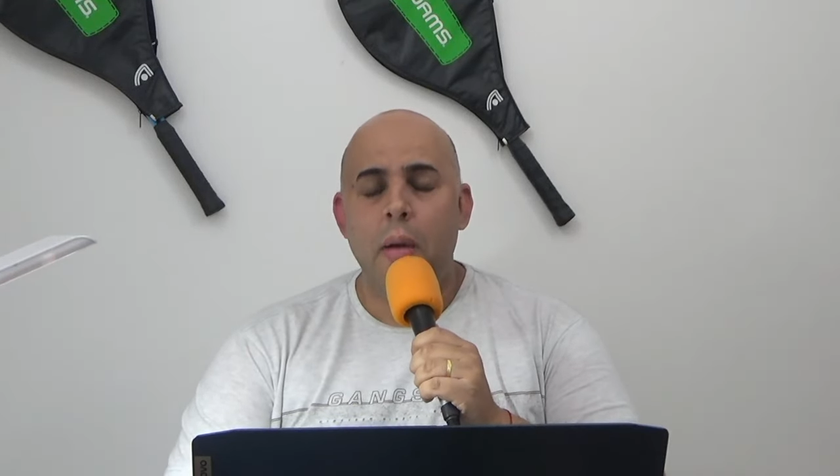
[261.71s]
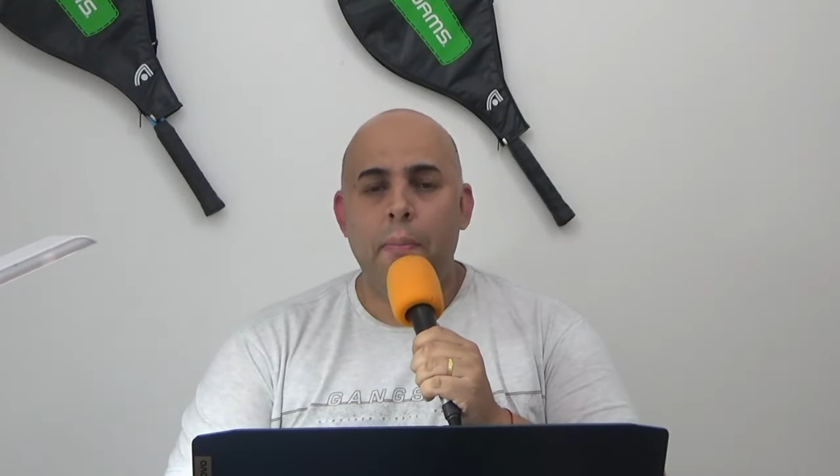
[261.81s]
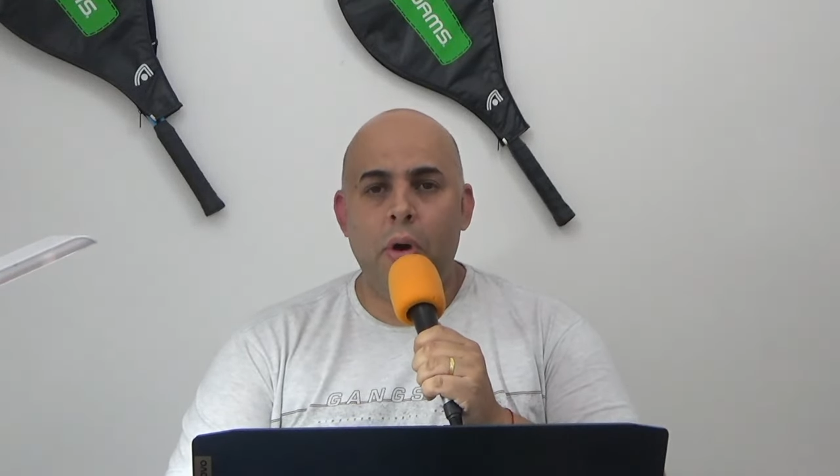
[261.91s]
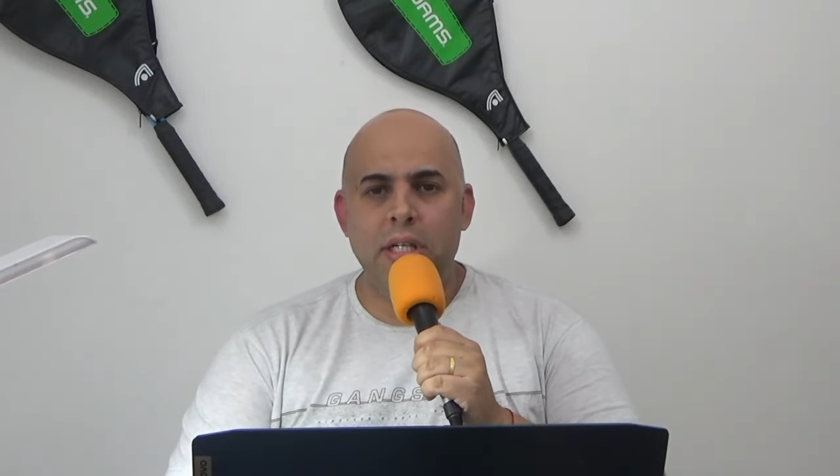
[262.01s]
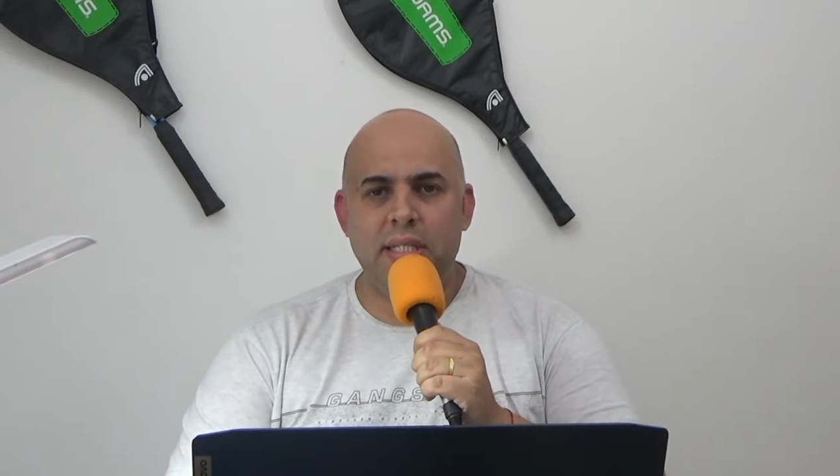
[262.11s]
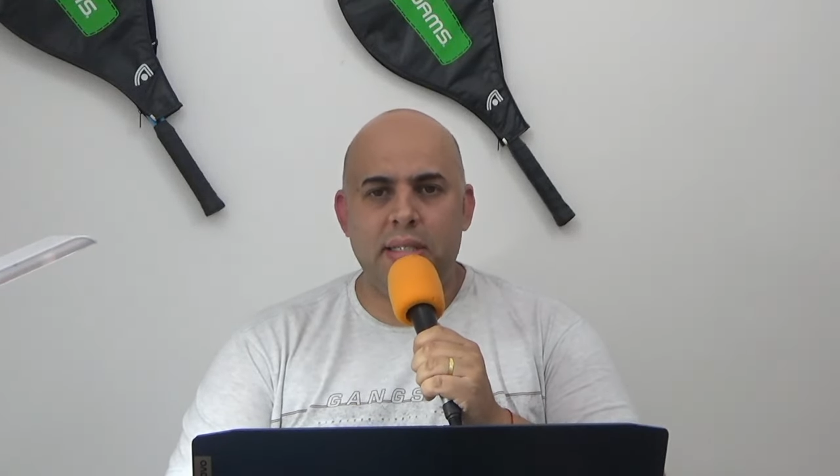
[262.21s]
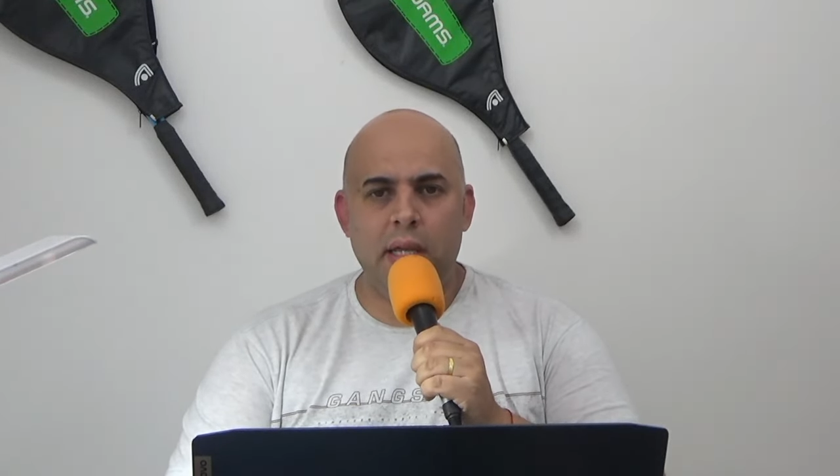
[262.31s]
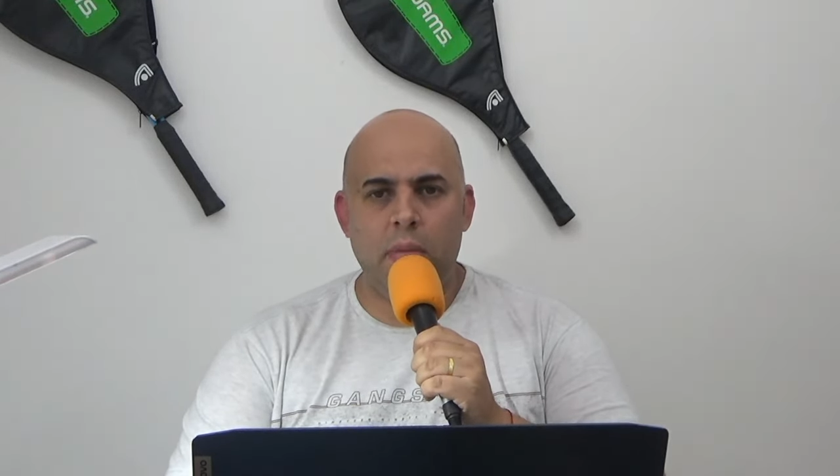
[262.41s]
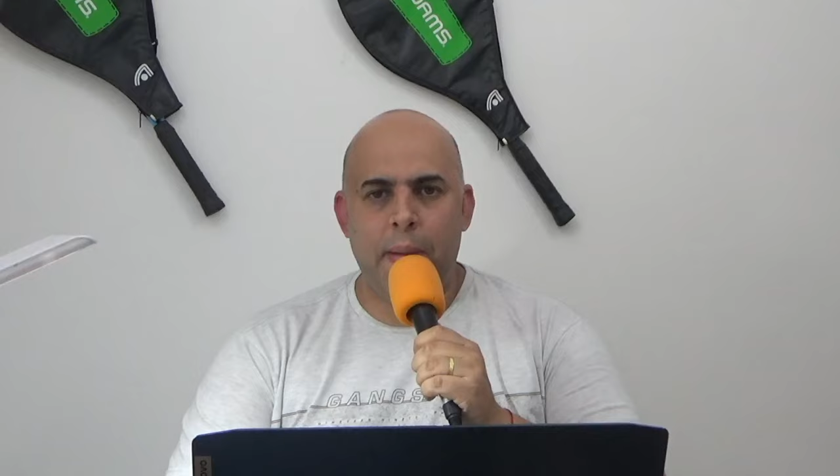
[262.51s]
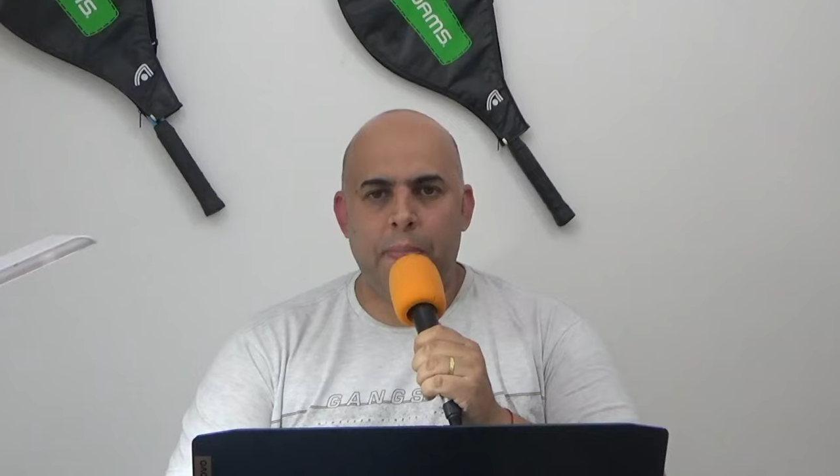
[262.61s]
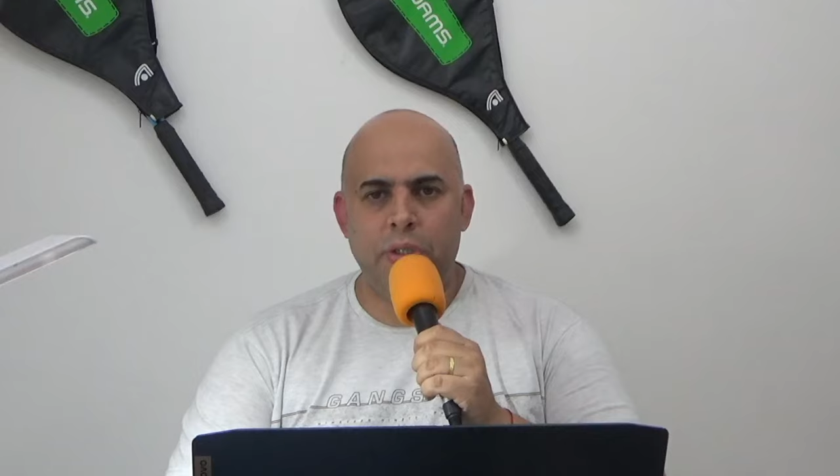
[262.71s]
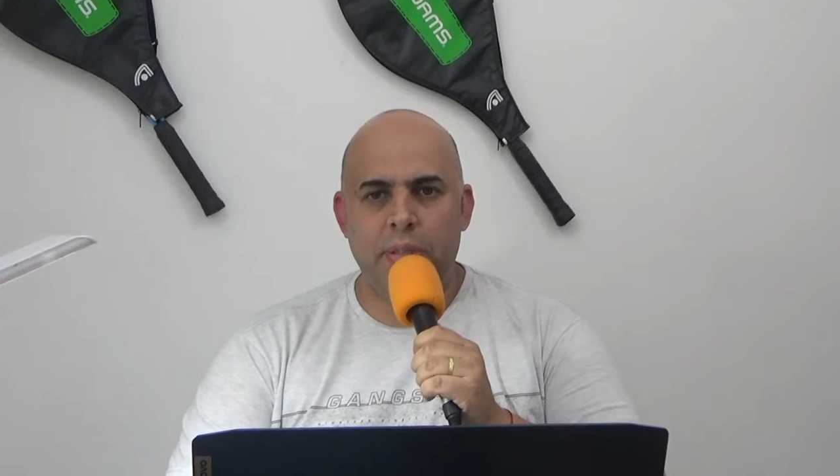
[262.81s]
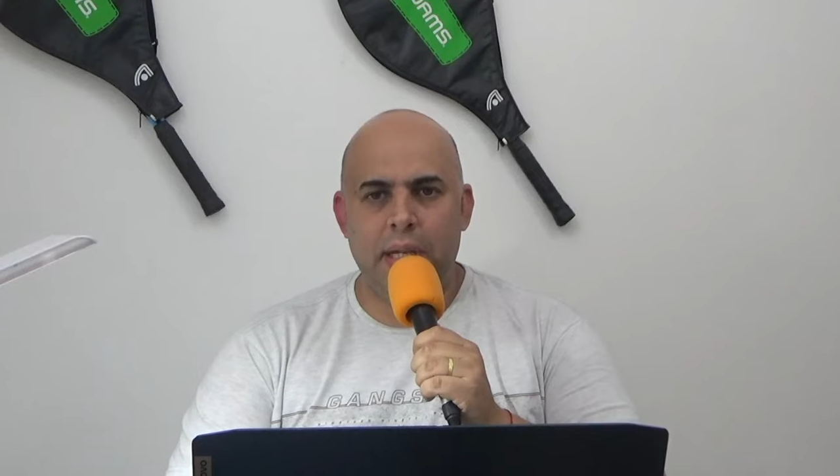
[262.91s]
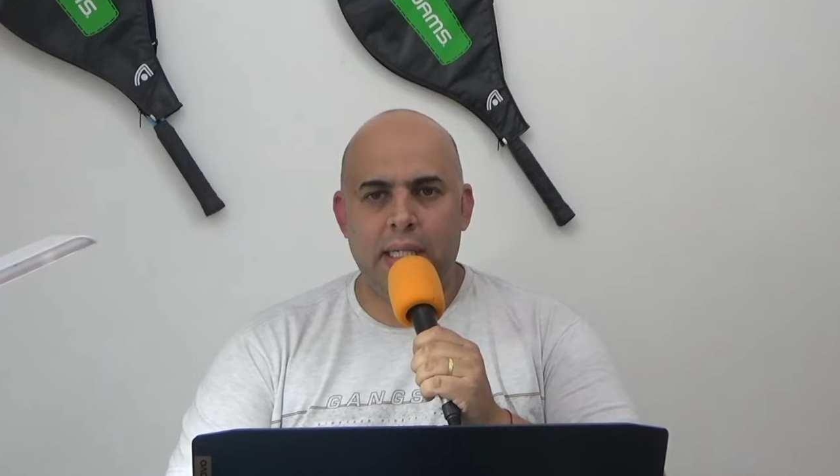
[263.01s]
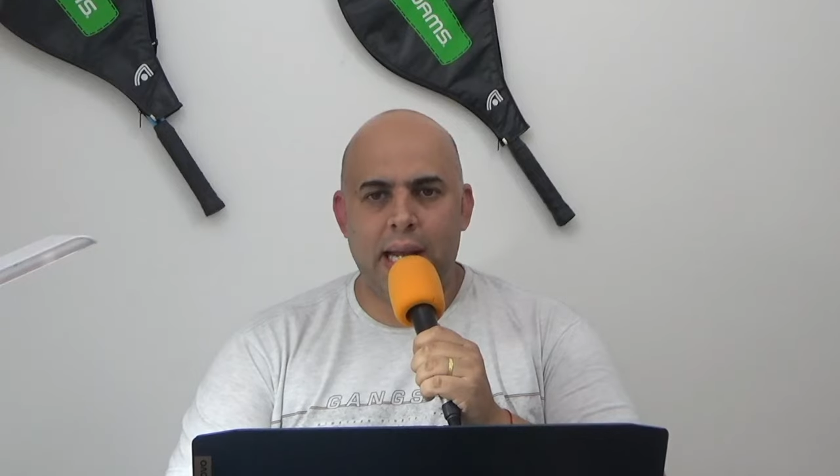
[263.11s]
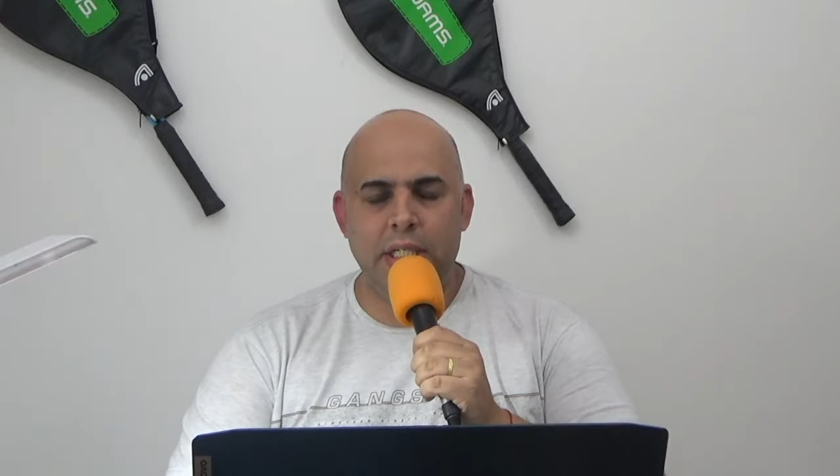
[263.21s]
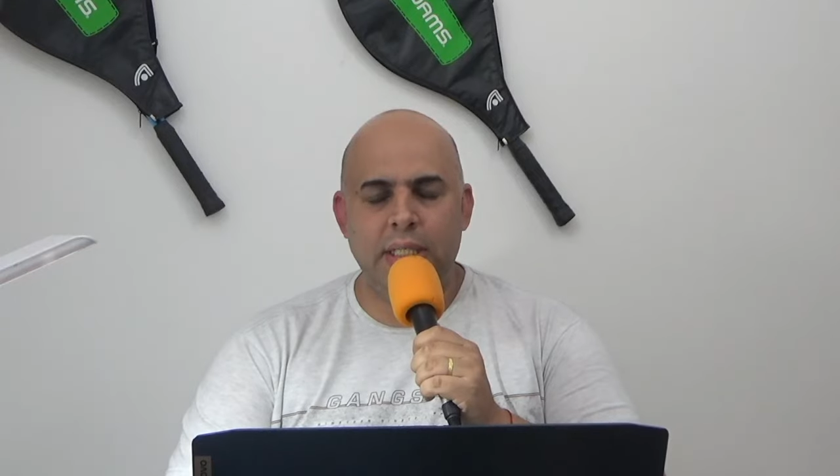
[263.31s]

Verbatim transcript: Pode ser uma possibilidade